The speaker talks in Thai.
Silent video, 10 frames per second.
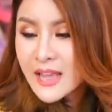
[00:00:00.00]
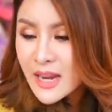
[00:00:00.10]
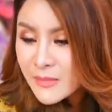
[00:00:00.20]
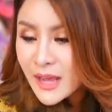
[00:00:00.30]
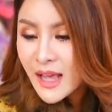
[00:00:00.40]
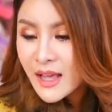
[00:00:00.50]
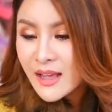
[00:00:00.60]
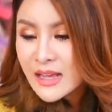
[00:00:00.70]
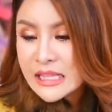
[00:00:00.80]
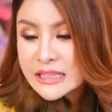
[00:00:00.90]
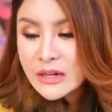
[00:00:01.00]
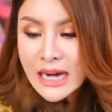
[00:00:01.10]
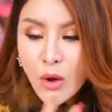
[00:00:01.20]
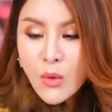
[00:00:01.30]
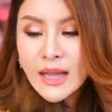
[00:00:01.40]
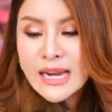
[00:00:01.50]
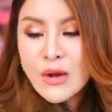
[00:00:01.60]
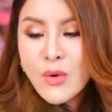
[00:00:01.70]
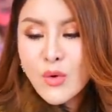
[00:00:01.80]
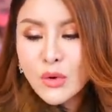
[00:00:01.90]
เก็ตไหมคะแต่เราอะ
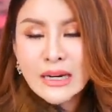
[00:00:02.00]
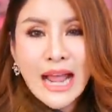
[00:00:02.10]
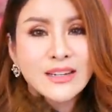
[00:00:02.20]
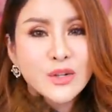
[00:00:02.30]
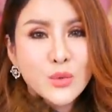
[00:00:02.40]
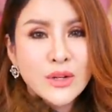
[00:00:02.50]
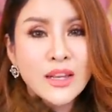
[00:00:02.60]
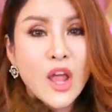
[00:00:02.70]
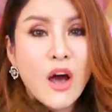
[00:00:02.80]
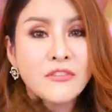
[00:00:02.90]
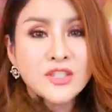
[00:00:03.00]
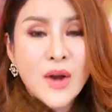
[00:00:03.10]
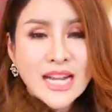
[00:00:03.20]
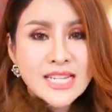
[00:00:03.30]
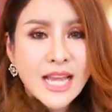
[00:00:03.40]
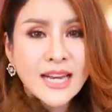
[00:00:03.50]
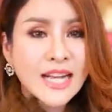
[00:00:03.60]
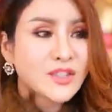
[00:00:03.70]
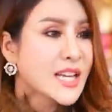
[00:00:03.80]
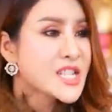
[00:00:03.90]
เรียกว่ากฎแรงดึงดูด law of attraction
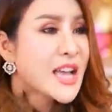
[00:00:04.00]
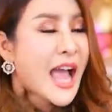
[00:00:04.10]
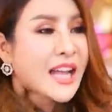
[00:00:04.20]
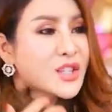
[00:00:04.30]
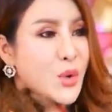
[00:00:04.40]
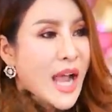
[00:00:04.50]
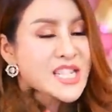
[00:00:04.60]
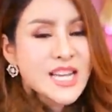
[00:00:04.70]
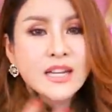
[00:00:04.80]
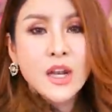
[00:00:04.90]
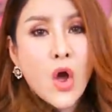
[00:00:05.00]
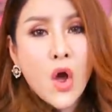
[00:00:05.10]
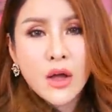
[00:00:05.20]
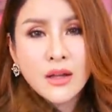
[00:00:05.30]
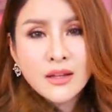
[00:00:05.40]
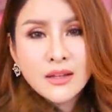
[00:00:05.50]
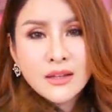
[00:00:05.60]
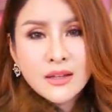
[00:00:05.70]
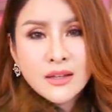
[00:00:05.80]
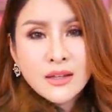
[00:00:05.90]
attraction law
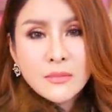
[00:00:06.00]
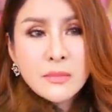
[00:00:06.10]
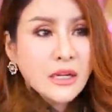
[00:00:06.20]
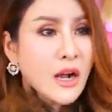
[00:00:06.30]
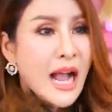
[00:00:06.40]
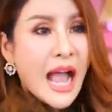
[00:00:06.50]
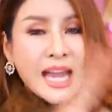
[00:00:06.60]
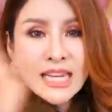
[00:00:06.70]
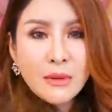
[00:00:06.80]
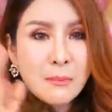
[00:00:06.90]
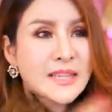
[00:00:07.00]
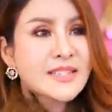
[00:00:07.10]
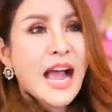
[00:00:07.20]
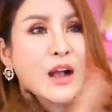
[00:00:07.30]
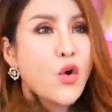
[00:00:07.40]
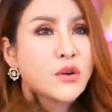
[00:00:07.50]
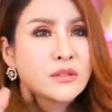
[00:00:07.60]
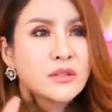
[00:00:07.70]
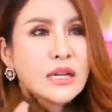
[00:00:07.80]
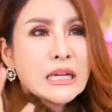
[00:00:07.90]
มันก็ง่ายดีมันเป็นสากล
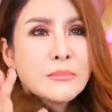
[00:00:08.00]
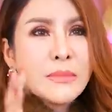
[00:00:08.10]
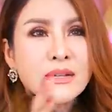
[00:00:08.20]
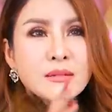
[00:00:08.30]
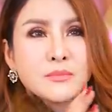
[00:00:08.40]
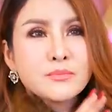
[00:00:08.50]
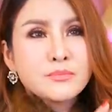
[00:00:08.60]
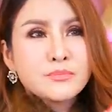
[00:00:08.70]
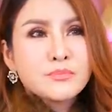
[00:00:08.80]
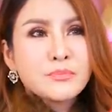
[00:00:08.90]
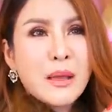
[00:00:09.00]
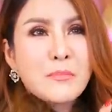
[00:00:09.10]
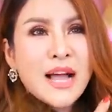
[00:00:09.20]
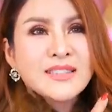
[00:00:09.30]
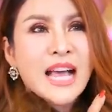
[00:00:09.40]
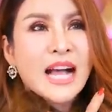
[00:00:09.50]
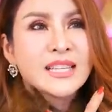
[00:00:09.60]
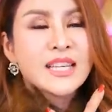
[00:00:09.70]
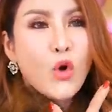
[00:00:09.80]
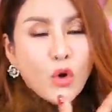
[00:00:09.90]
มันเป็นภาษา
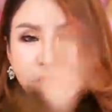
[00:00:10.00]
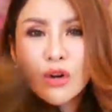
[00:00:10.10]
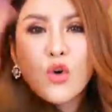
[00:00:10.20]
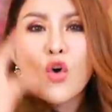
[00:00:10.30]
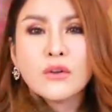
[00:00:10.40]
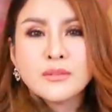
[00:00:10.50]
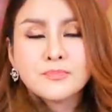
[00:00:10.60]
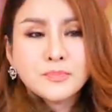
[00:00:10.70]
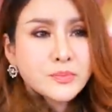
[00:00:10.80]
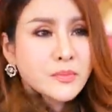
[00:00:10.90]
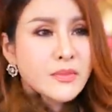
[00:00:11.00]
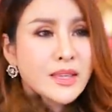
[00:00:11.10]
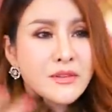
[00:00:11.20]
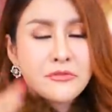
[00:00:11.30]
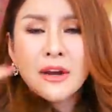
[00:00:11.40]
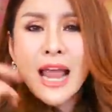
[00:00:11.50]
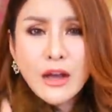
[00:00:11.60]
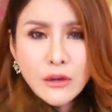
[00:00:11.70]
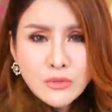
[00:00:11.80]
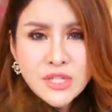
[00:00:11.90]
ที่คนทั้งโลกฝ
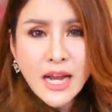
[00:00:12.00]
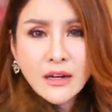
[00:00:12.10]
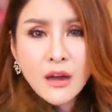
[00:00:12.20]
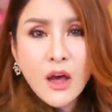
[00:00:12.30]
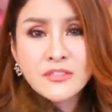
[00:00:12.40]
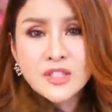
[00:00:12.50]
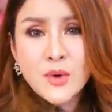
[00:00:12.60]
รั่งก็รู้จัก law of